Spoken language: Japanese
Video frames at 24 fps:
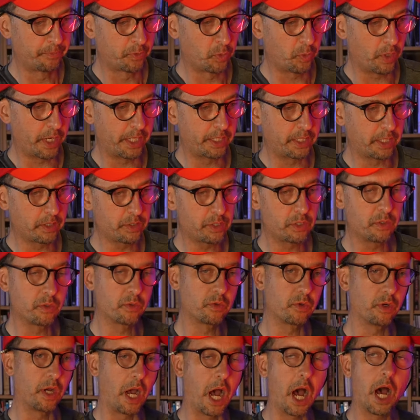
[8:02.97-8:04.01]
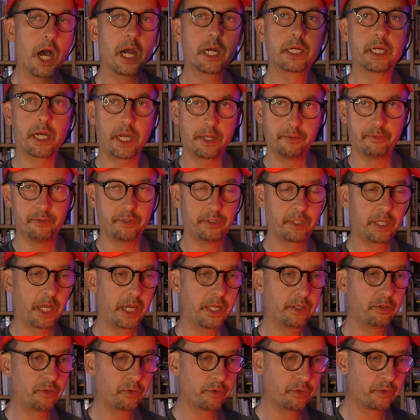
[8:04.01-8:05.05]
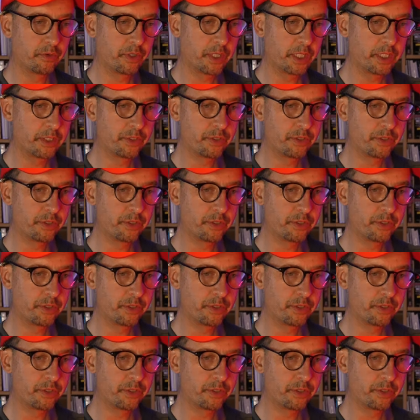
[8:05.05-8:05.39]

ホワイトハウスのこのアーカイブ大統領が